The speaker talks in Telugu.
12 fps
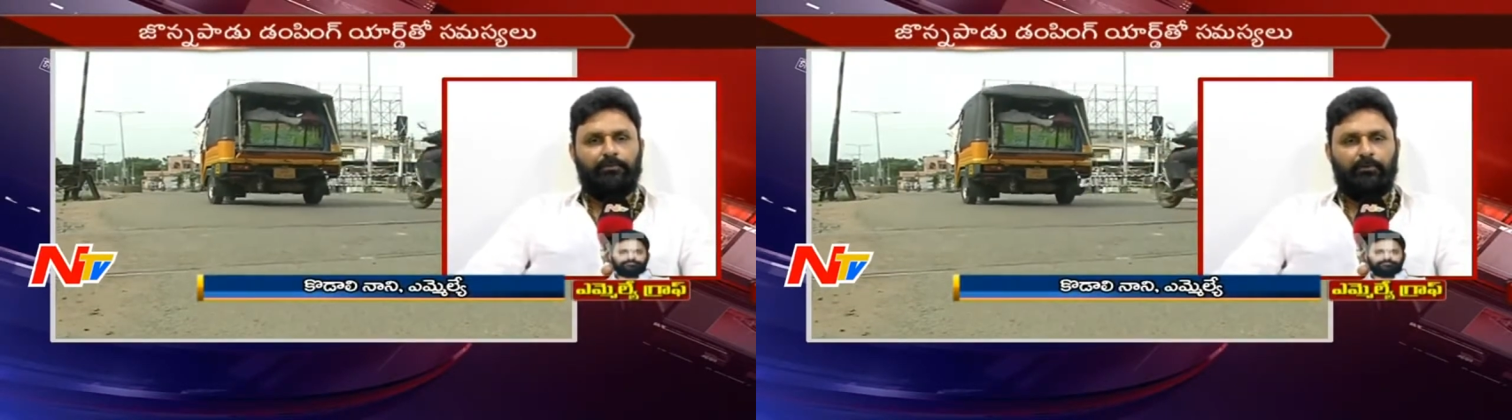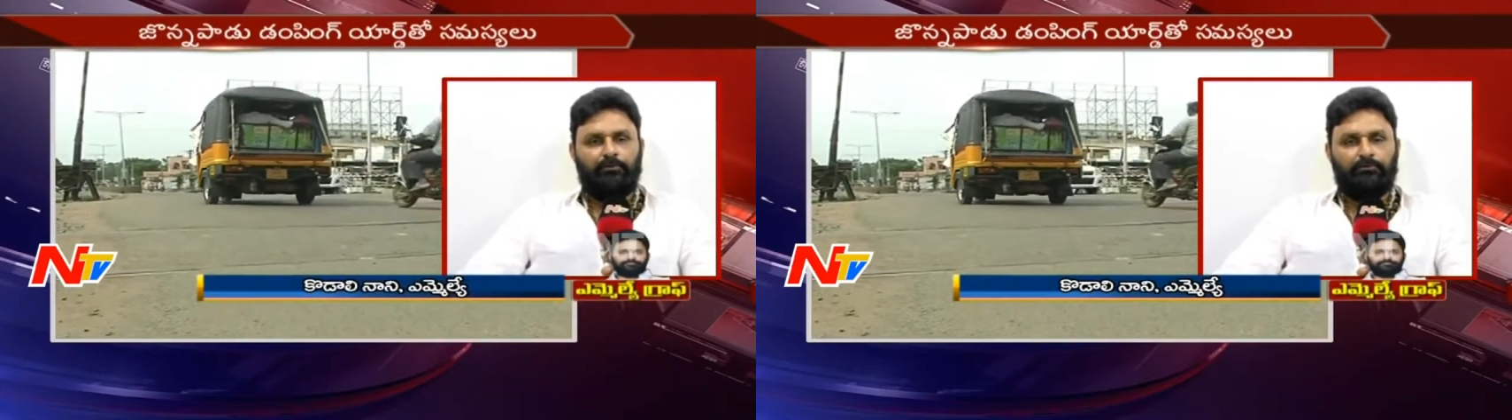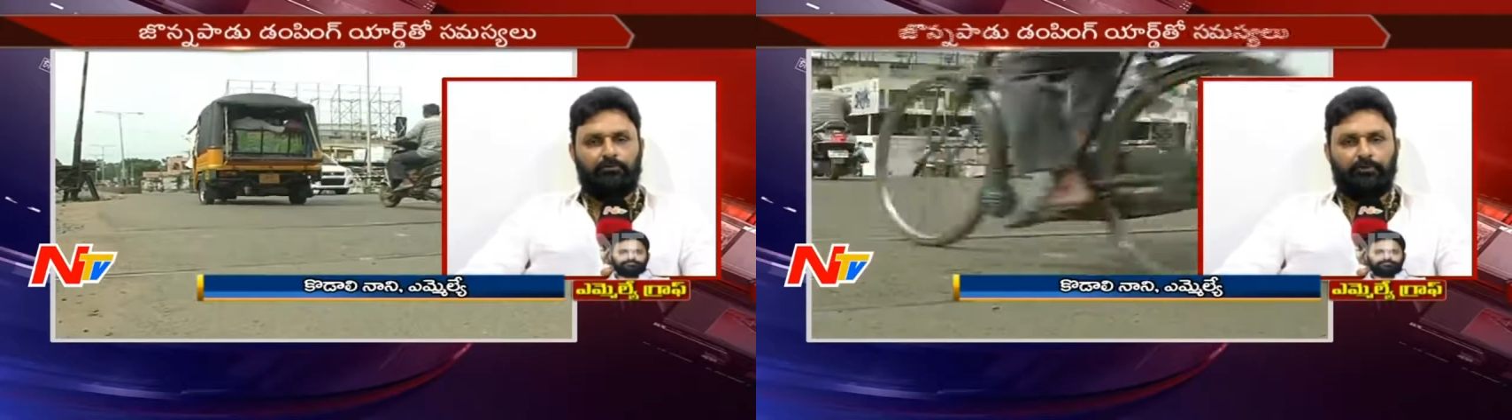
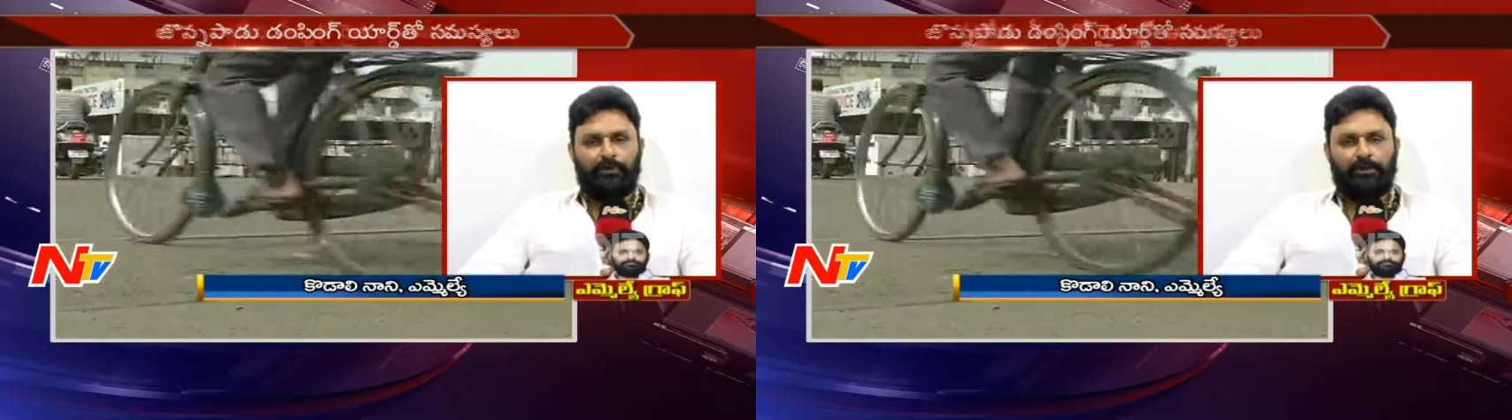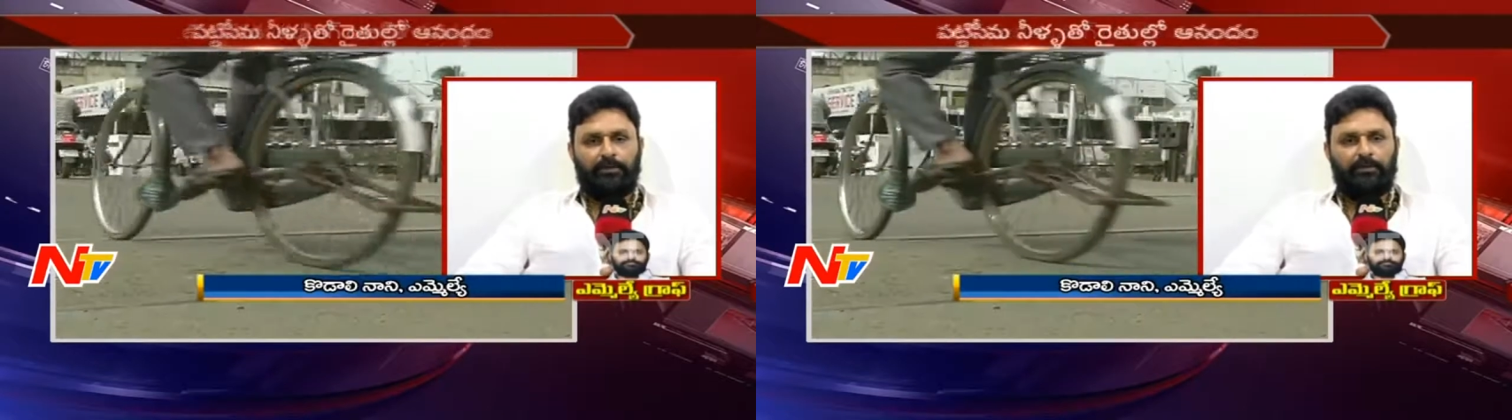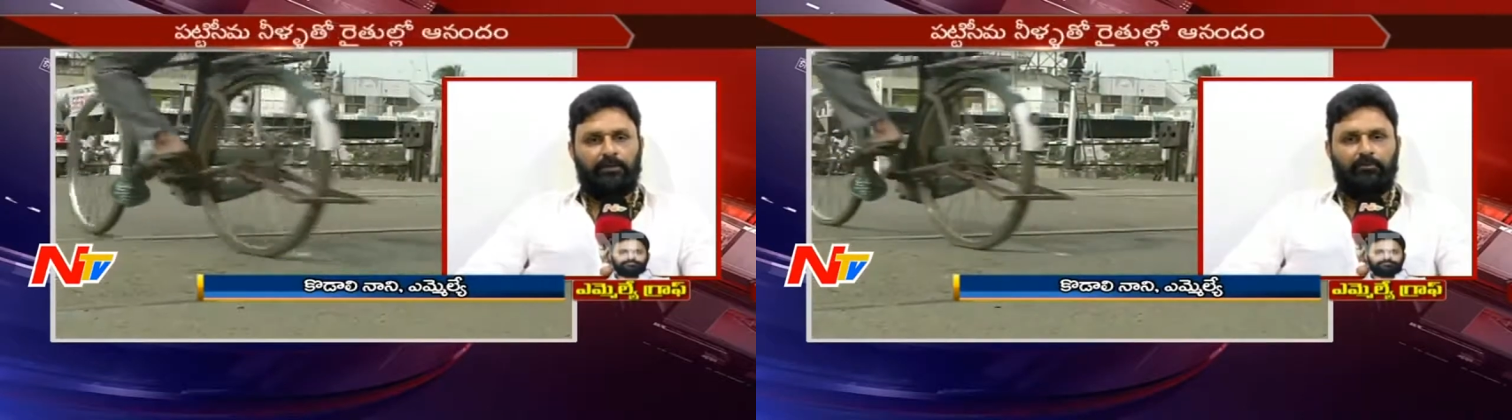ప్రభుత్వ
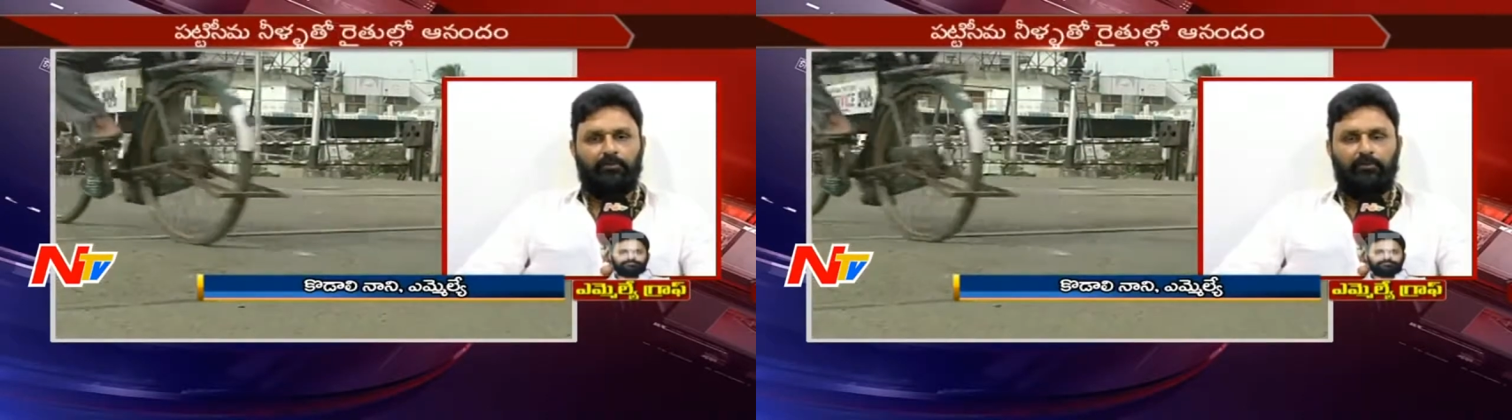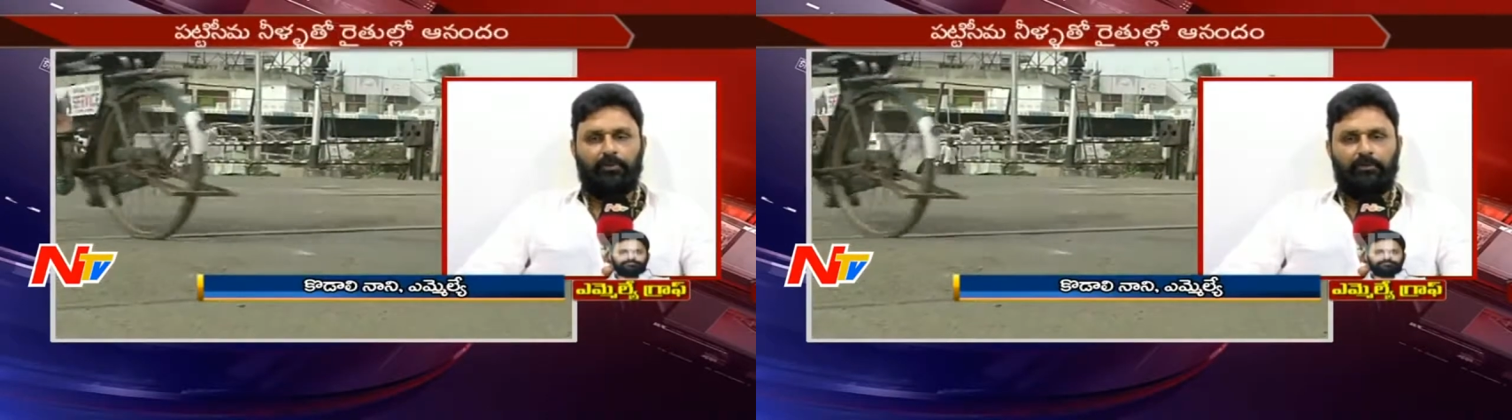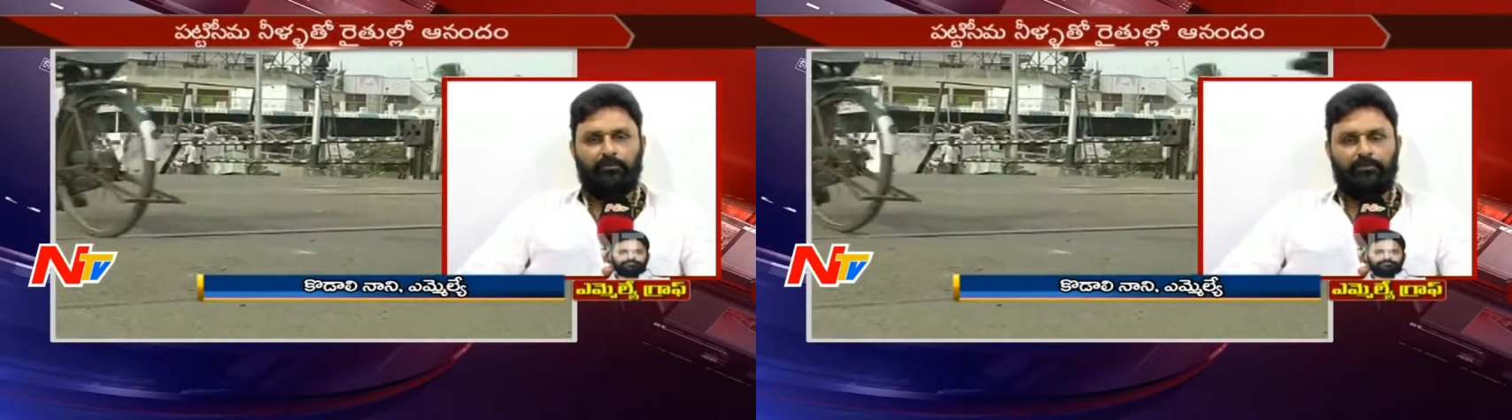పరంగా
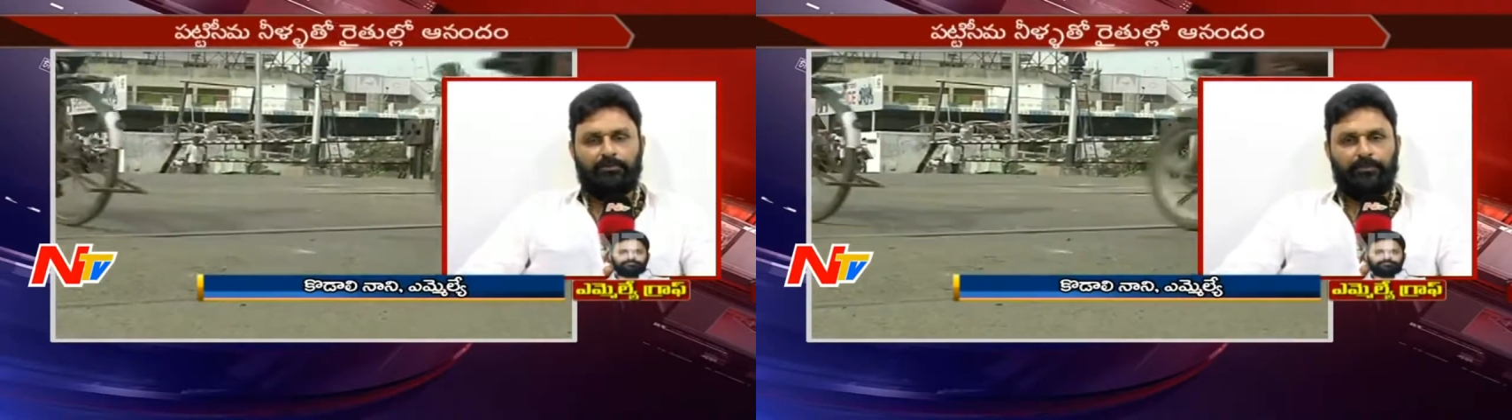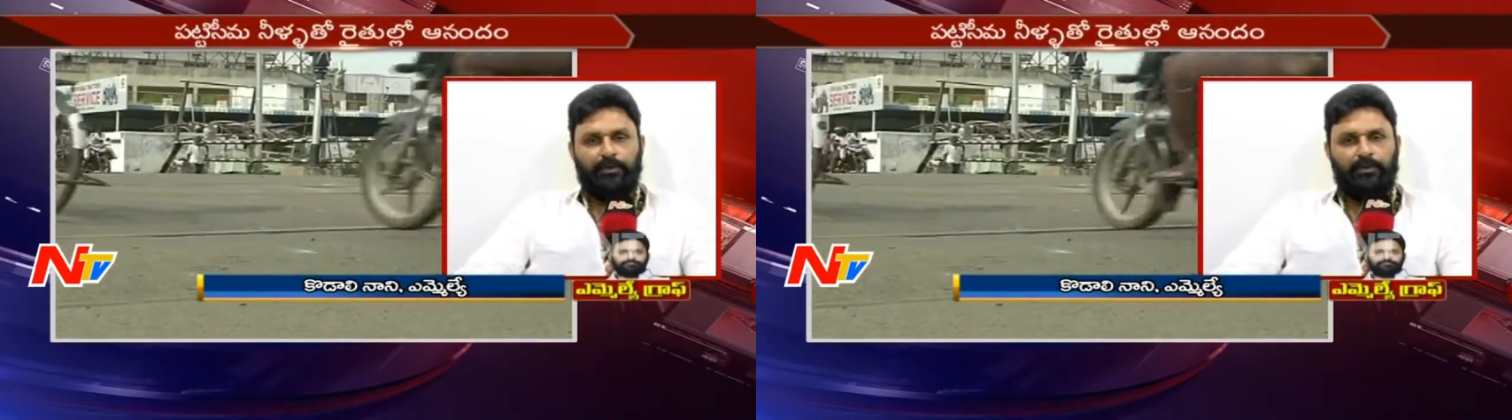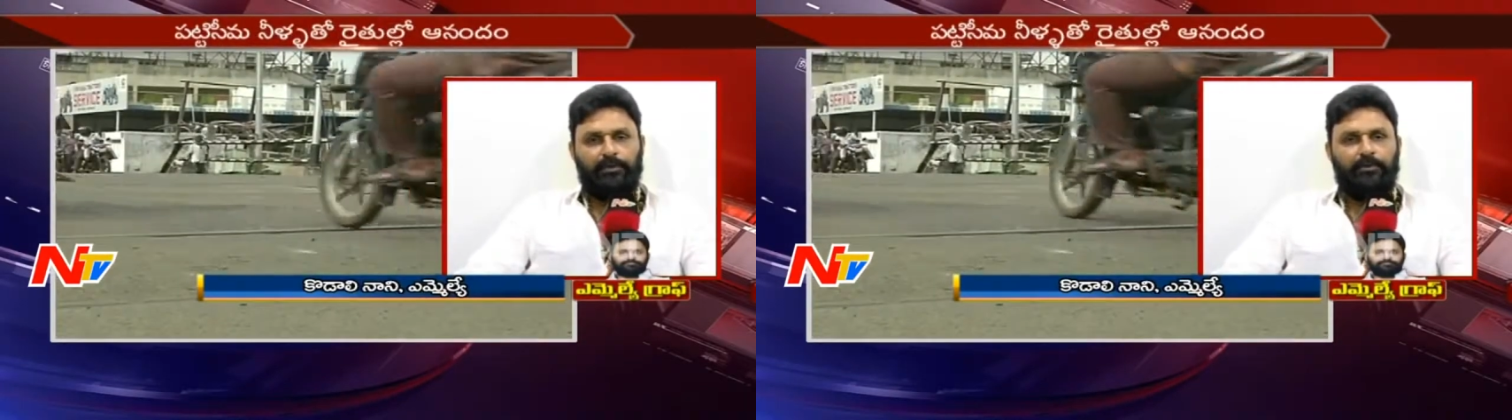గుడివాడ
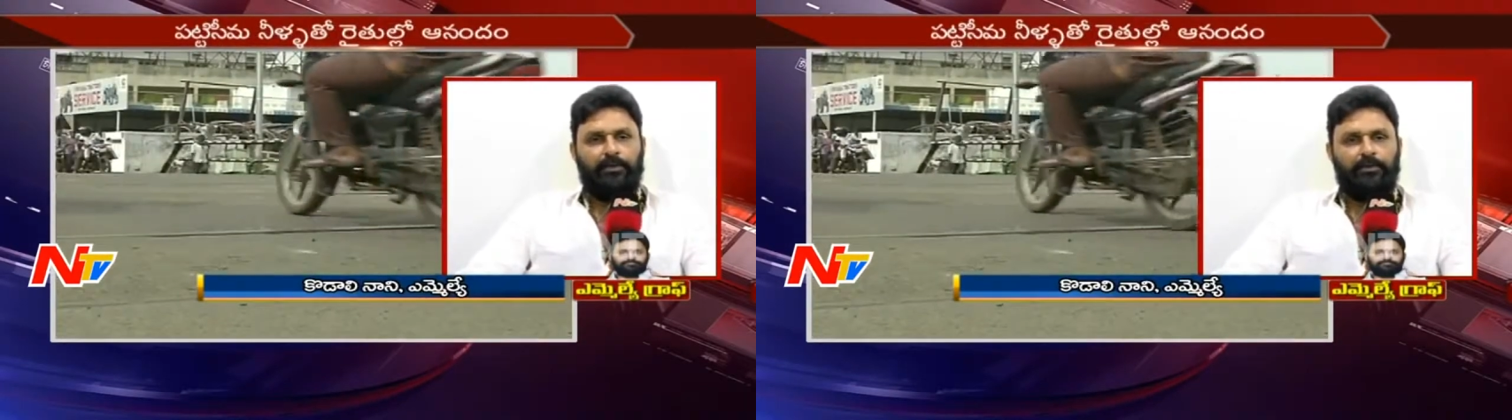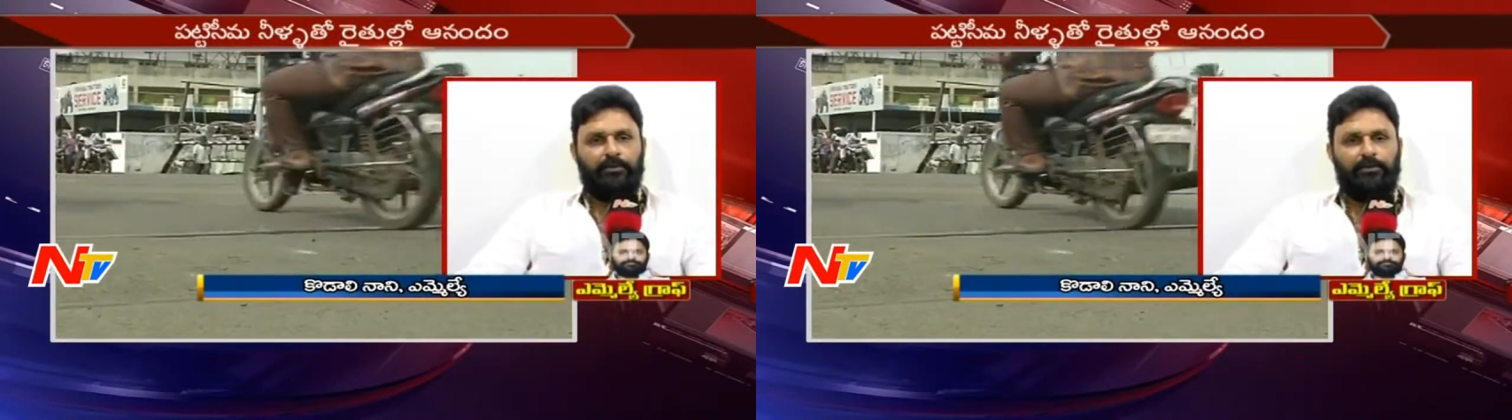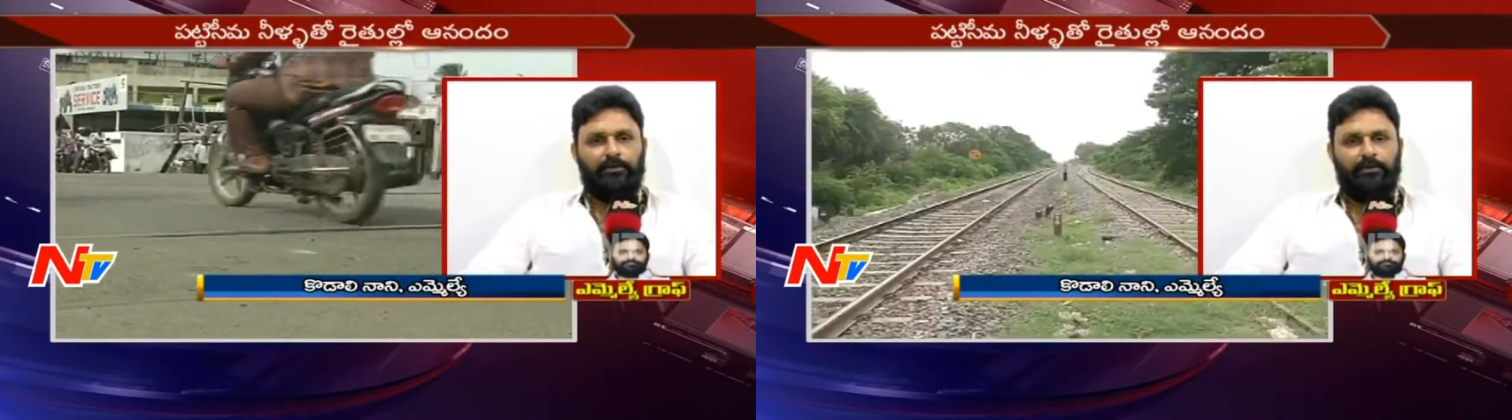మున్సిపాలిటీకి కానీ